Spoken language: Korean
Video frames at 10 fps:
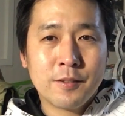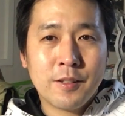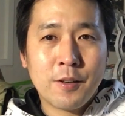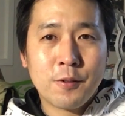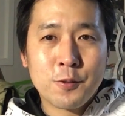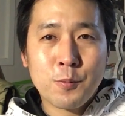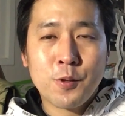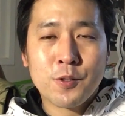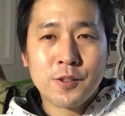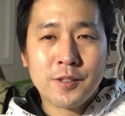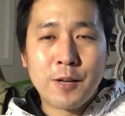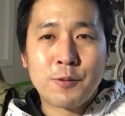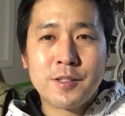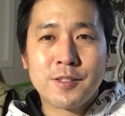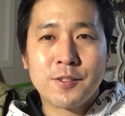떼거지로 모여서
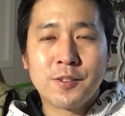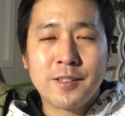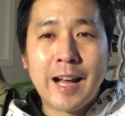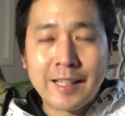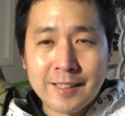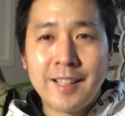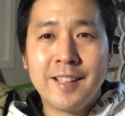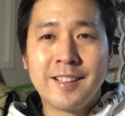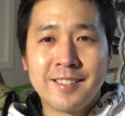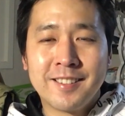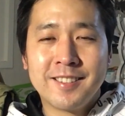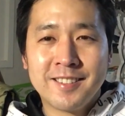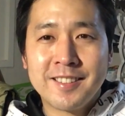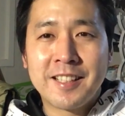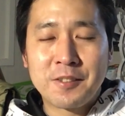다구리 치는 거는
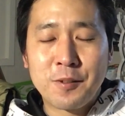악당들이 하는